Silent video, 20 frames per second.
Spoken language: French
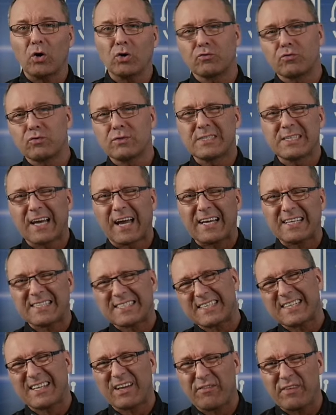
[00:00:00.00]
je vous dirais que
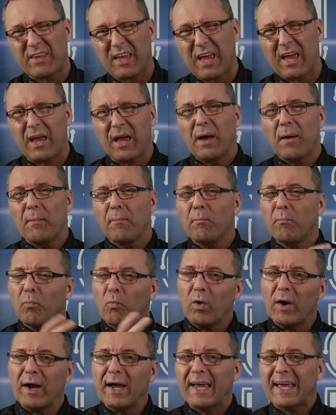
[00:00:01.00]
ça devient
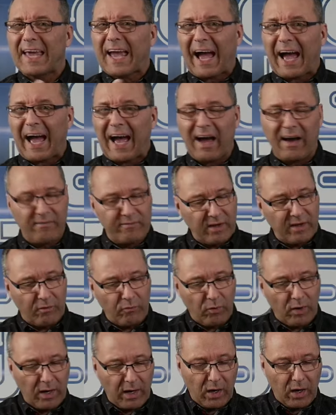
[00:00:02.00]
moins grave
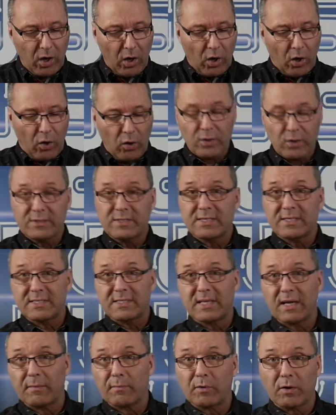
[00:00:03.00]
d'avoir un
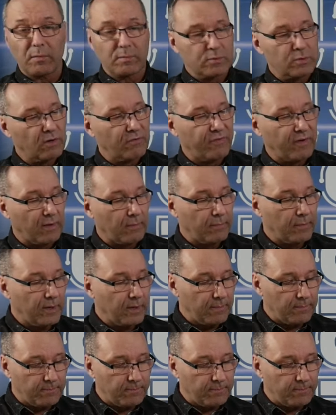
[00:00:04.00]
système comme ça fermé.